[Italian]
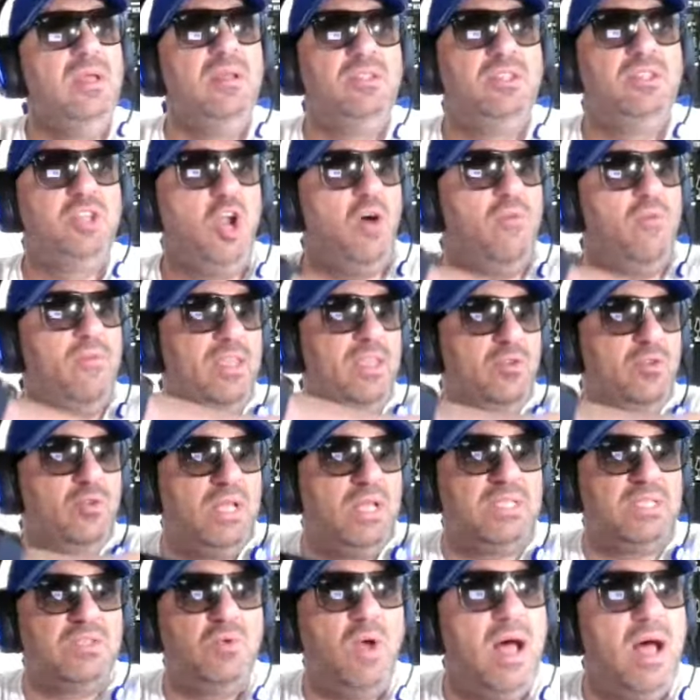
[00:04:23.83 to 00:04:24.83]
trovagli
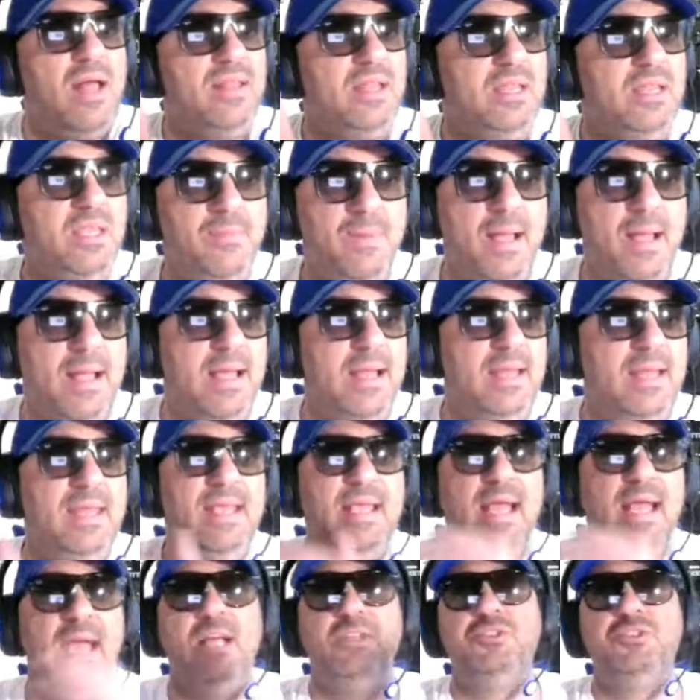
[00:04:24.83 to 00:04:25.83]
una squadra, gli paga
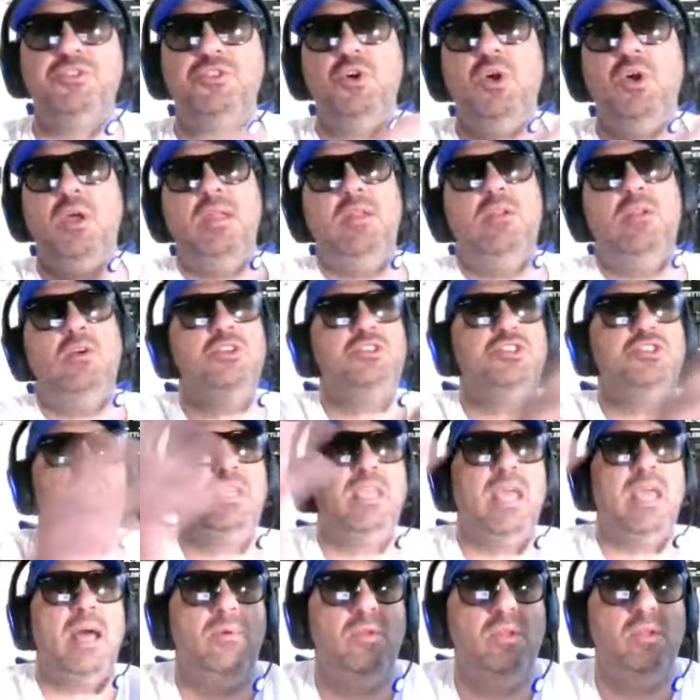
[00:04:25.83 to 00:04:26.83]
l'ingaggio e noi
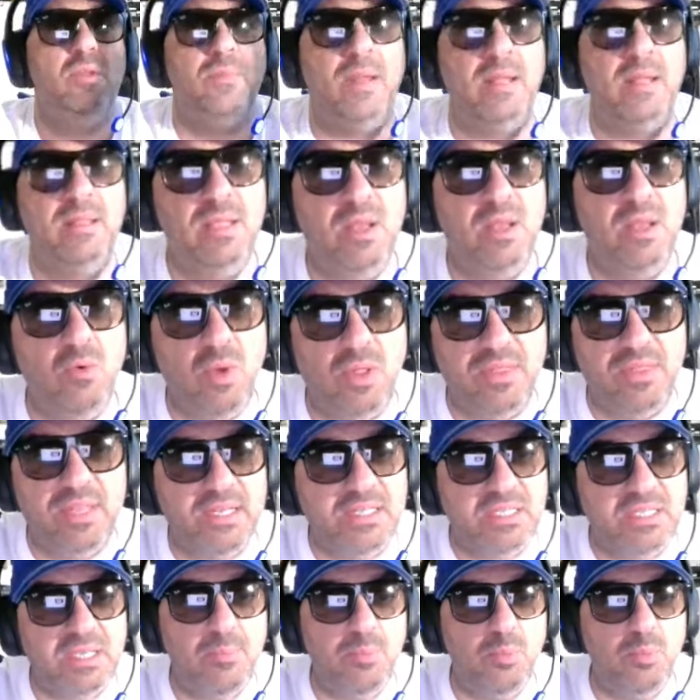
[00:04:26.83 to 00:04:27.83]
cerchiamo di prendere una
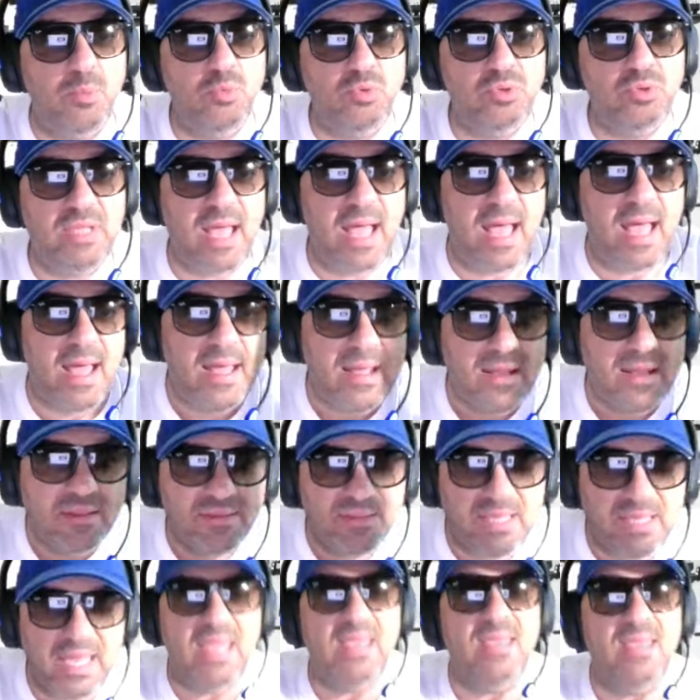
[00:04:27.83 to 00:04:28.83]
terza punta
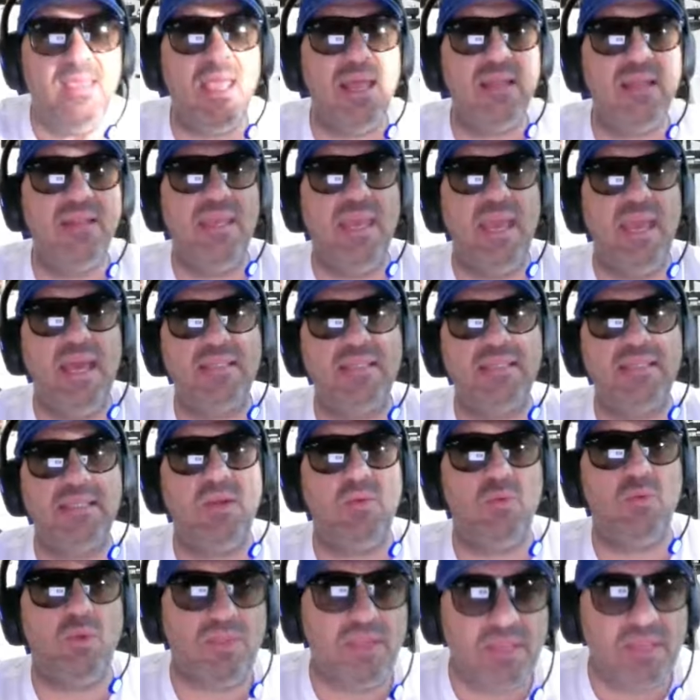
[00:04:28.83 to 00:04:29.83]
degna di essere
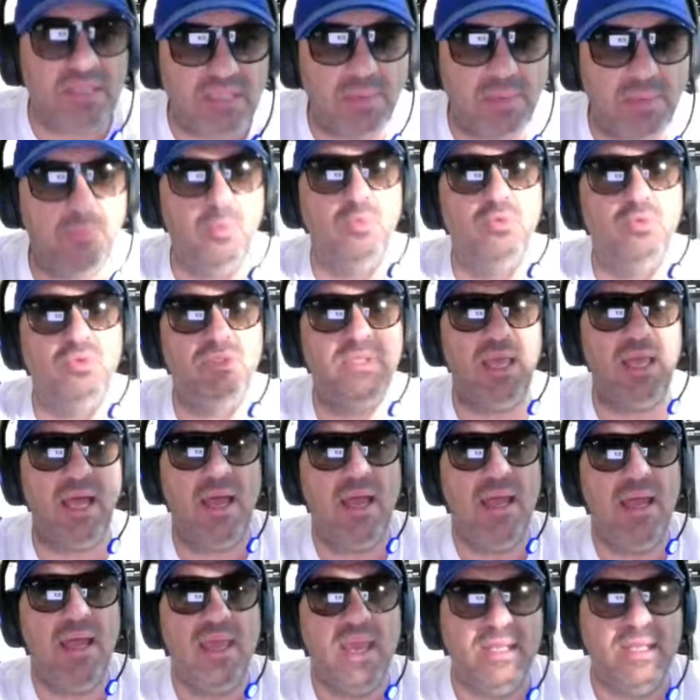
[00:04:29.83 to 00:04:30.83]
una terza
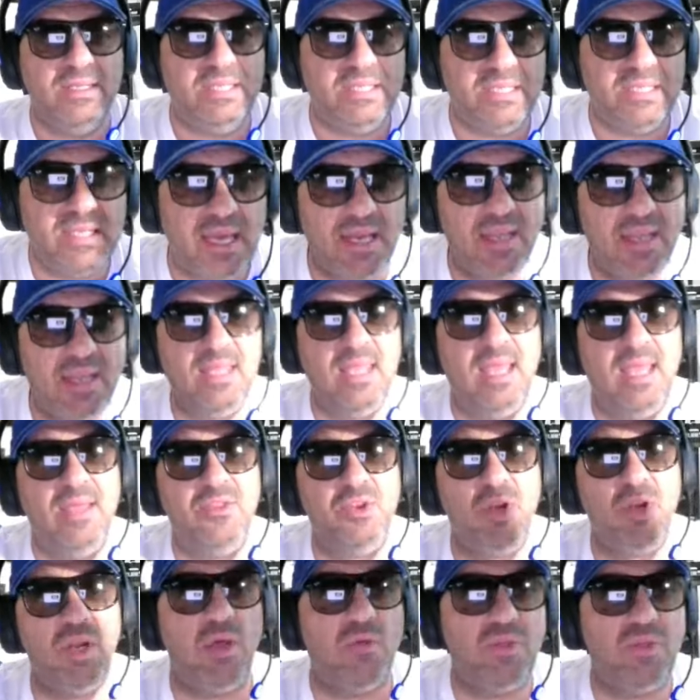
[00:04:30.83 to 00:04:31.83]
punta e di stare
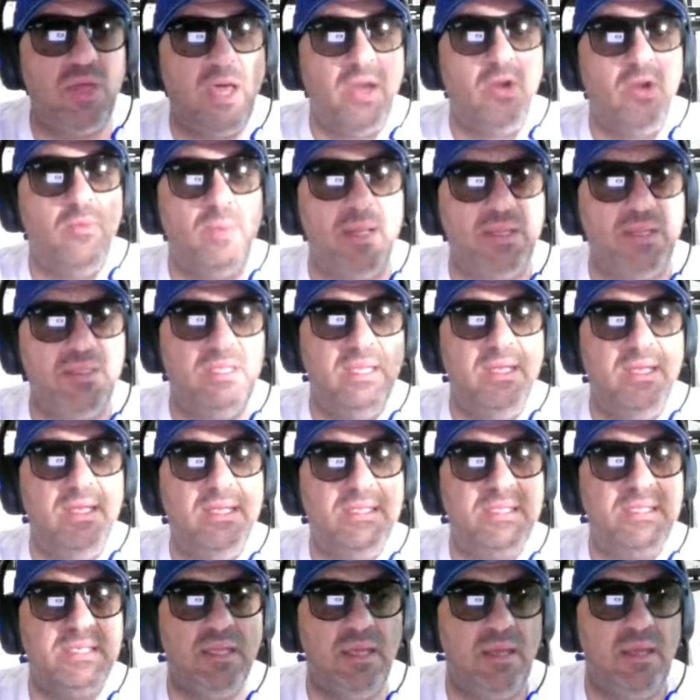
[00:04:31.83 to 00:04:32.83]
dietro a Lautaro
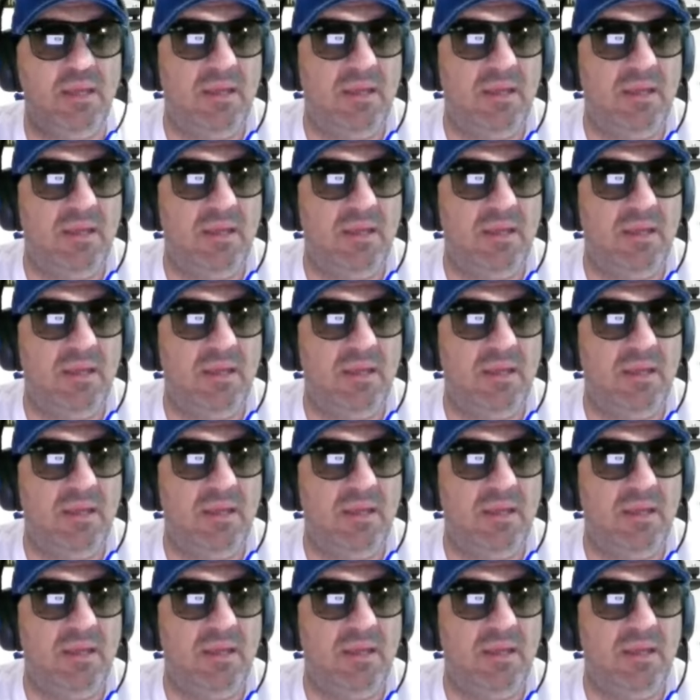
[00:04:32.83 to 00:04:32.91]
Martinez